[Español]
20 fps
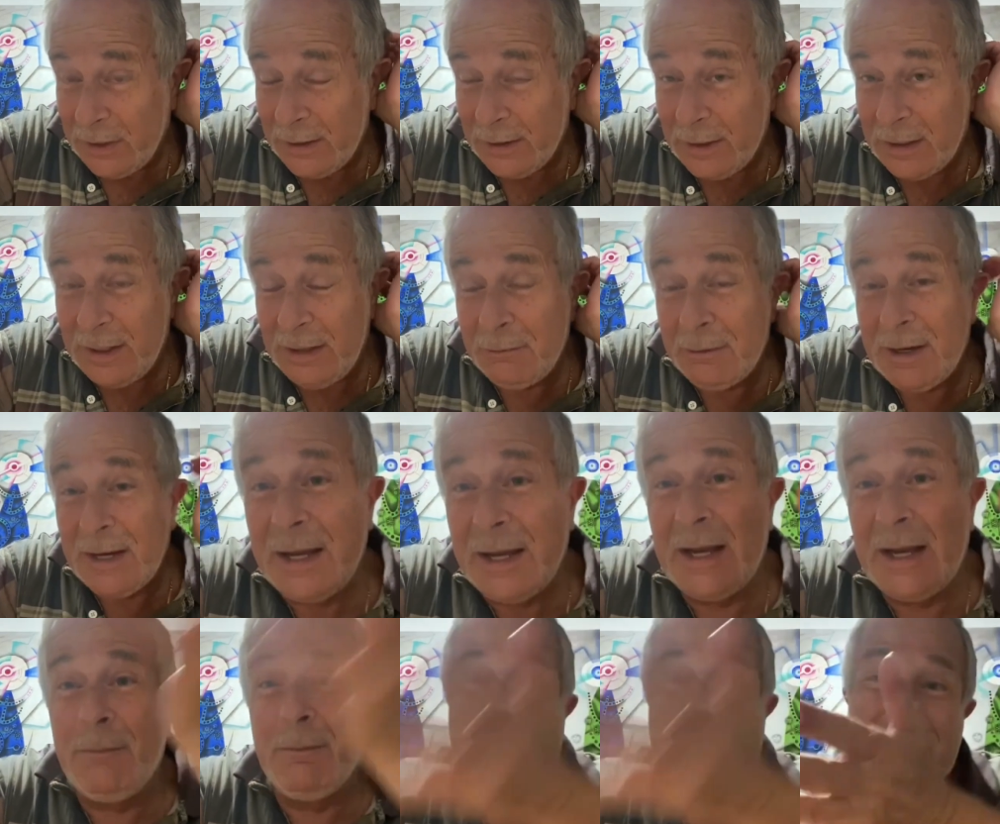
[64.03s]
el de nivel,
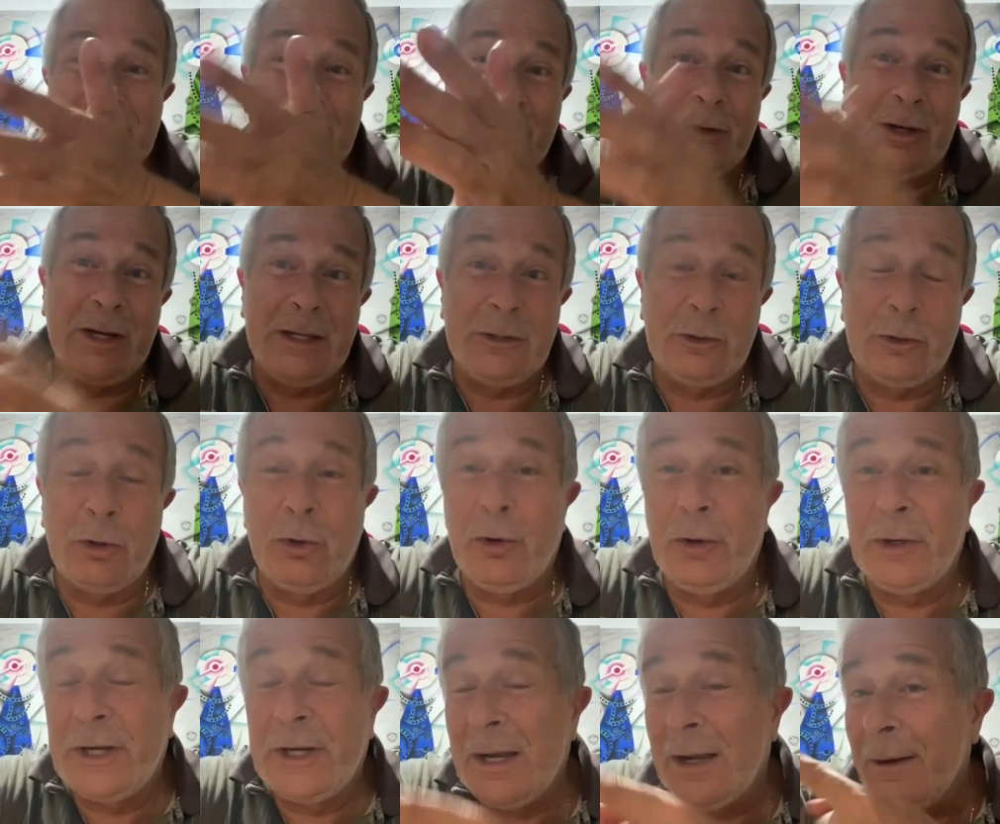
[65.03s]
más toda la
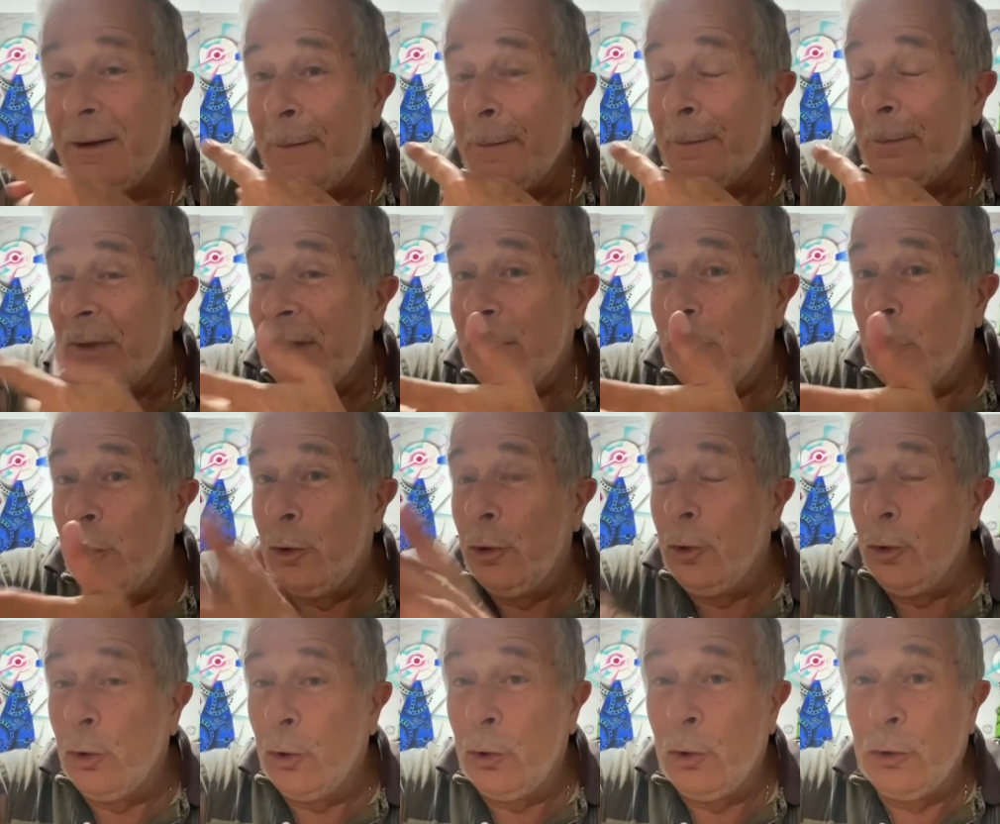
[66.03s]
historia,
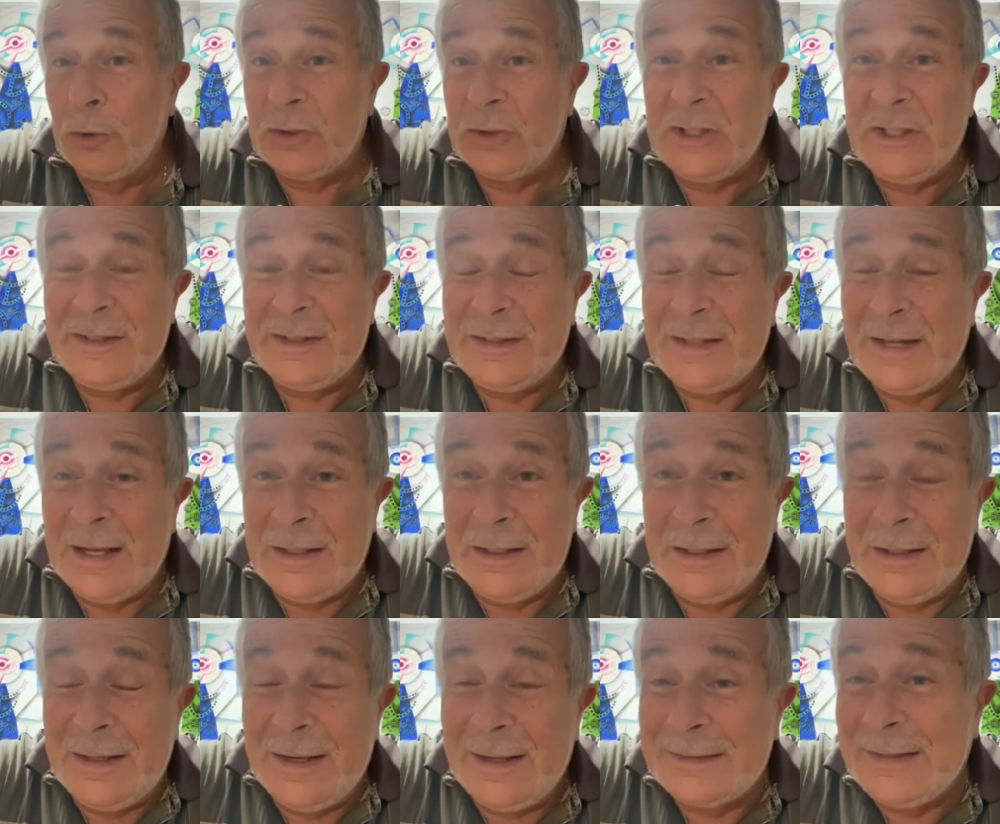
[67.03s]
los iniciales de
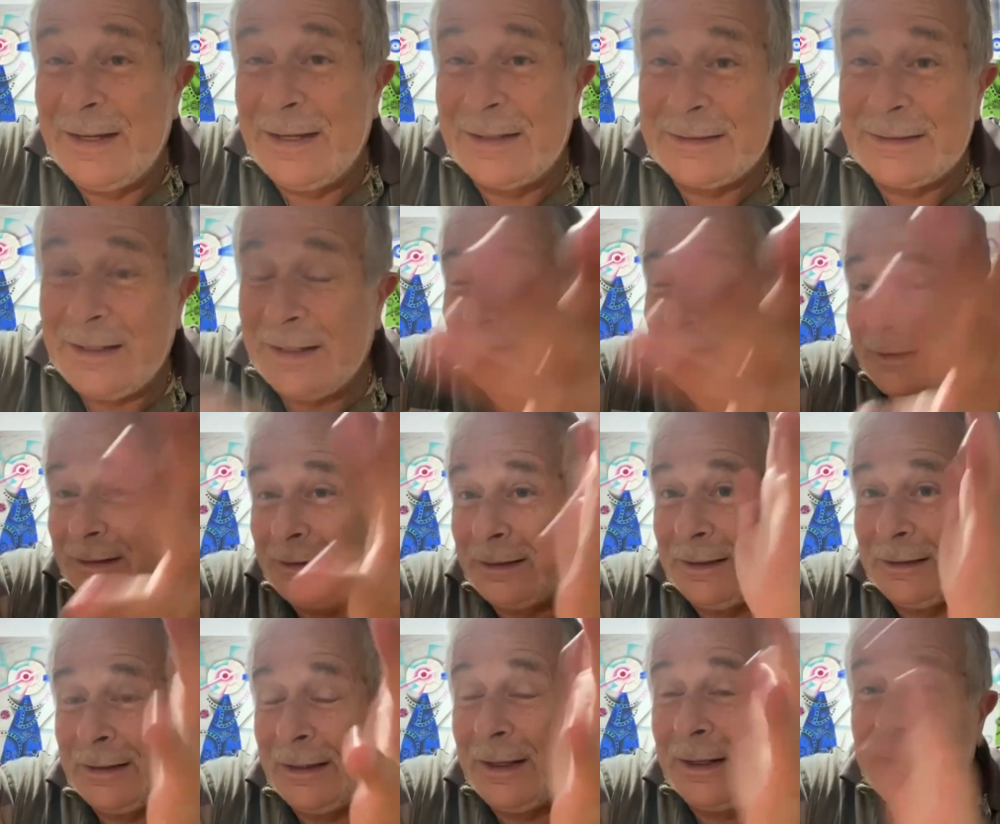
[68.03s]
la sexta, que,
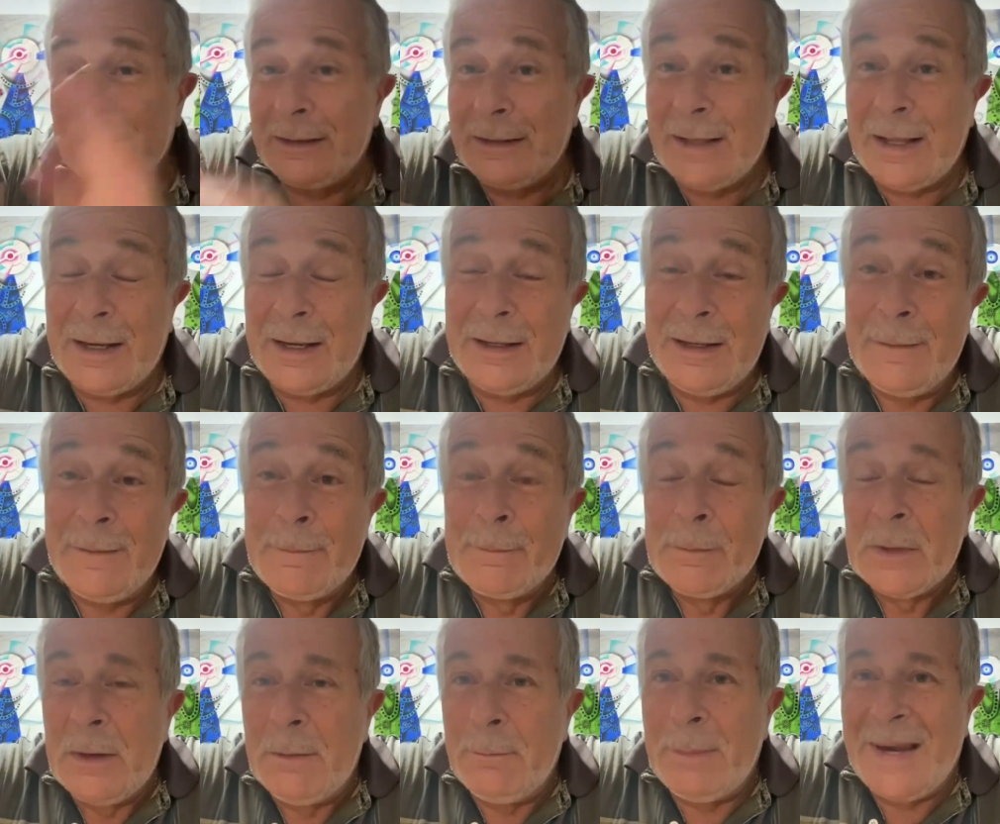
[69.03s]
tenés que tirarle
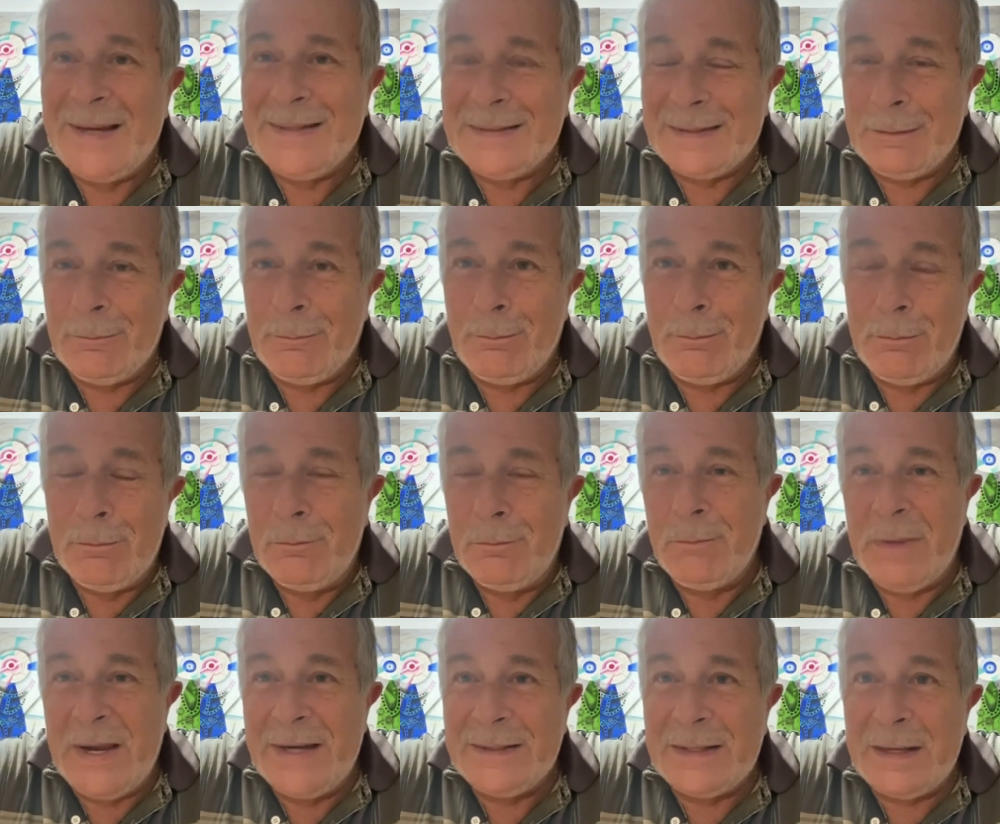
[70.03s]
20,
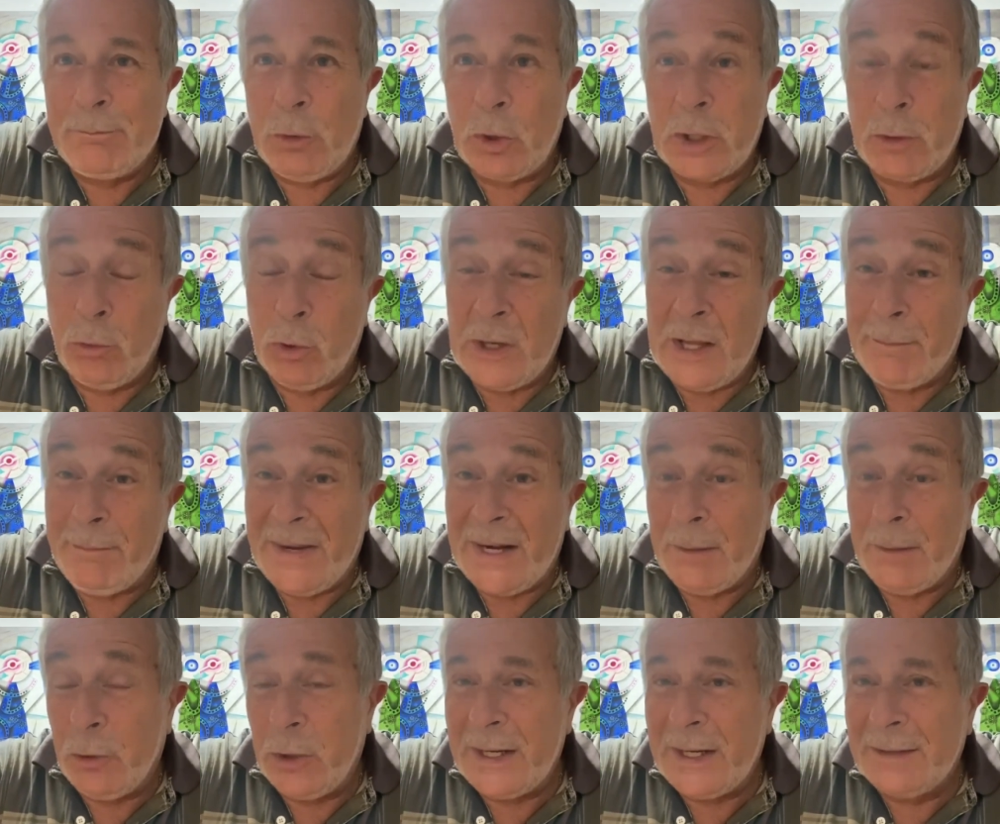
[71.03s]
20 pokebolas para
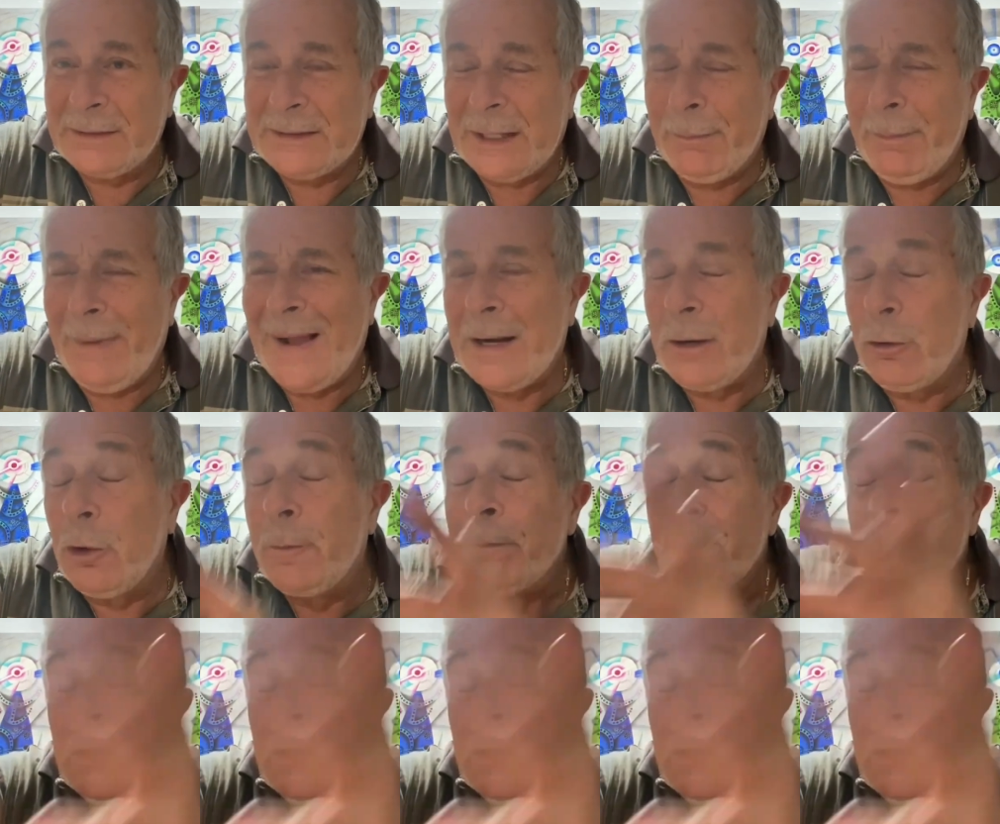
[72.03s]
poder atraparlo.